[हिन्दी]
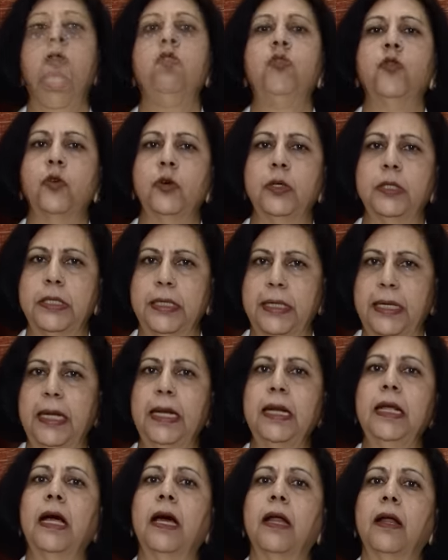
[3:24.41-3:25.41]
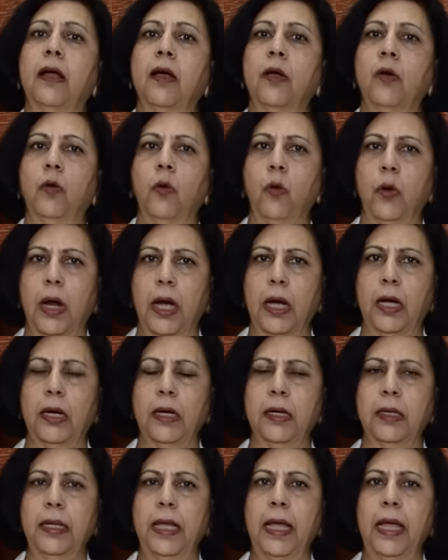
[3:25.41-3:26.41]
जो स्किन का रंग गोरा
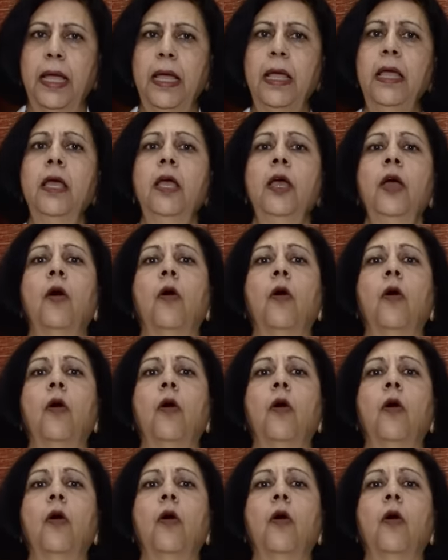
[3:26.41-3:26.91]
करते हैं